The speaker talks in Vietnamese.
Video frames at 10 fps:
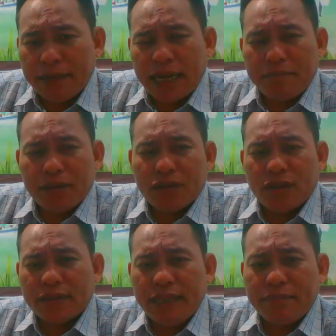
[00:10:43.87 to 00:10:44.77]
lam mà
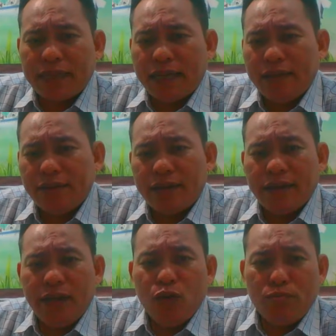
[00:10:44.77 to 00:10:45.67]
còn thêm cái gọi là
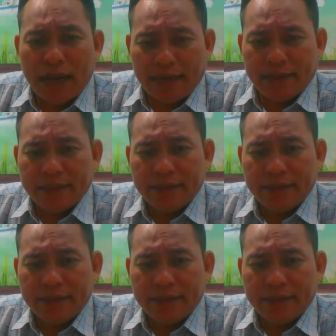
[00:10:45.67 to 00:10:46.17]
lưu manh